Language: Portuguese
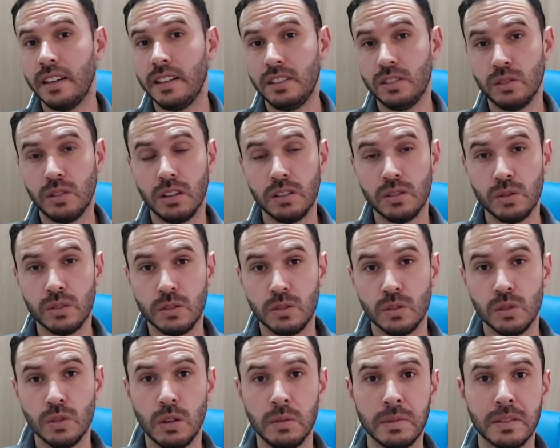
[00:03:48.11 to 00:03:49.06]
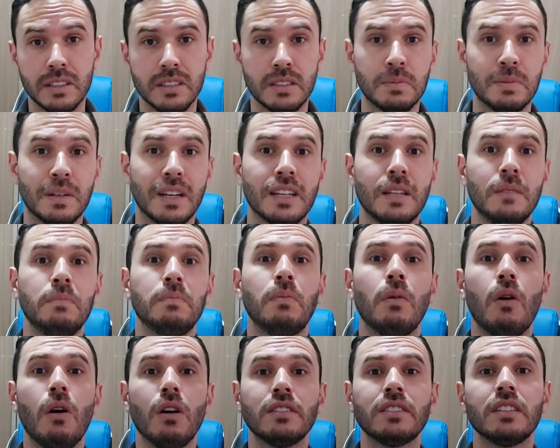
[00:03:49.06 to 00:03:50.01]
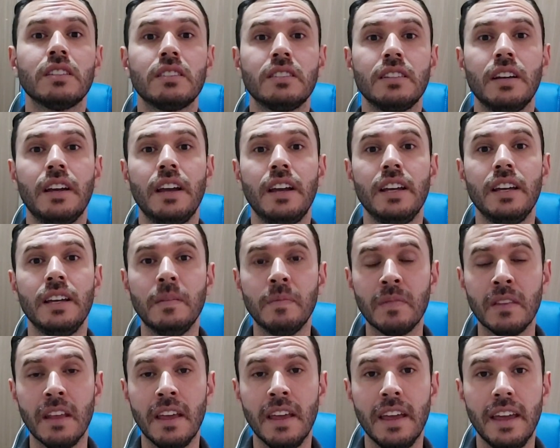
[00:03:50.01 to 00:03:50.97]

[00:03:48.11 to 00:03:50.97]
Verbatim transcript: e socioeconômicas para que possa ser aí